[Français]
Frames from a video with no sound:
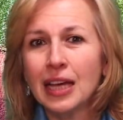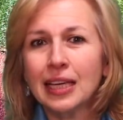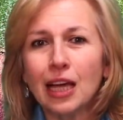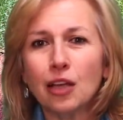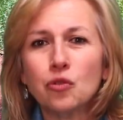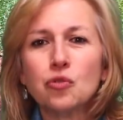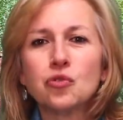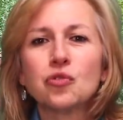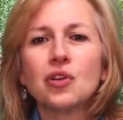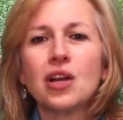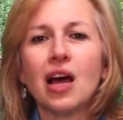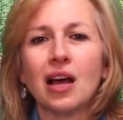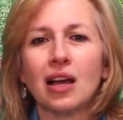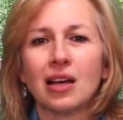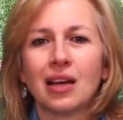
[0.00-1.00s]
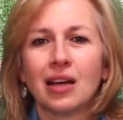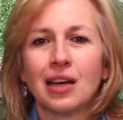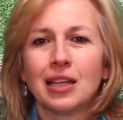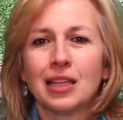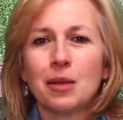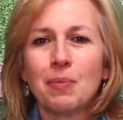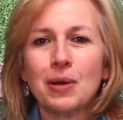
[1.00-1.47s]
Car tout cela,
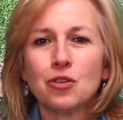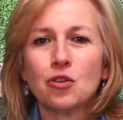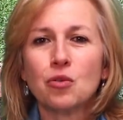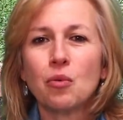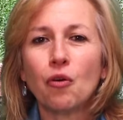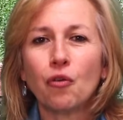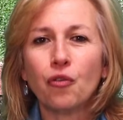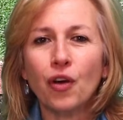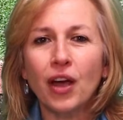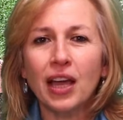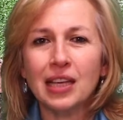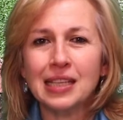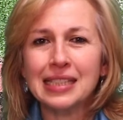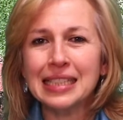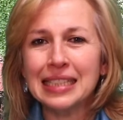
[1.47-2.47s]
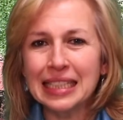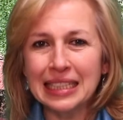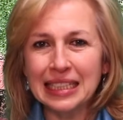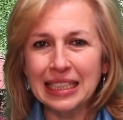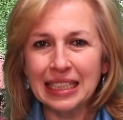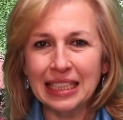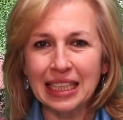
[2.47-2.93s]
n'est pas seulement frais,
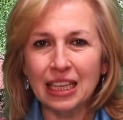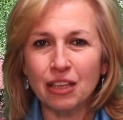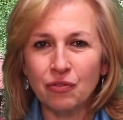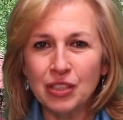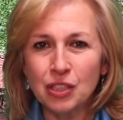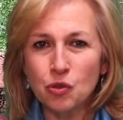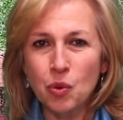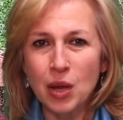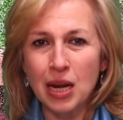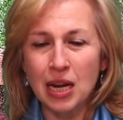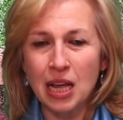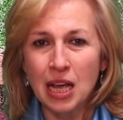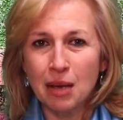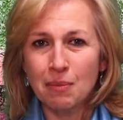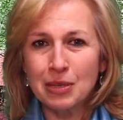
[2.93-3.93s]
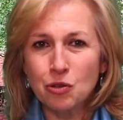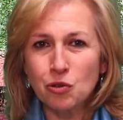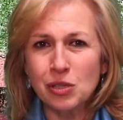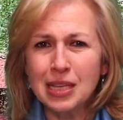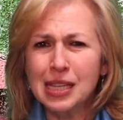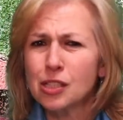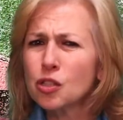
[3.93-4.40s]
cinétique et visuel, mais
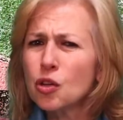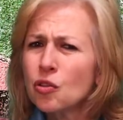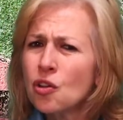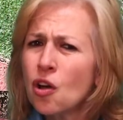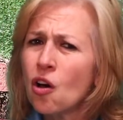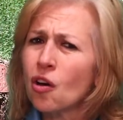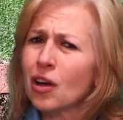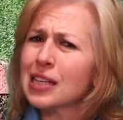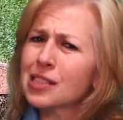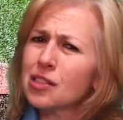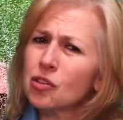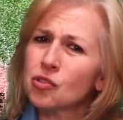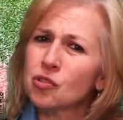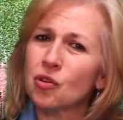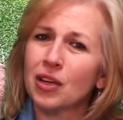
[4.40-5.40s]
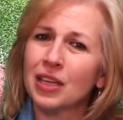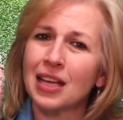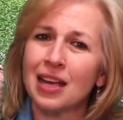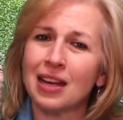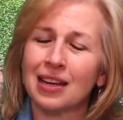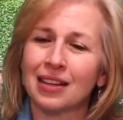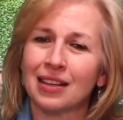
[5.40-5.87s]
aussi sonore et
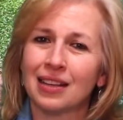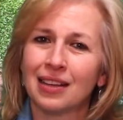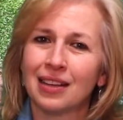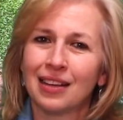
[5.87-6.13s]
sensoriel.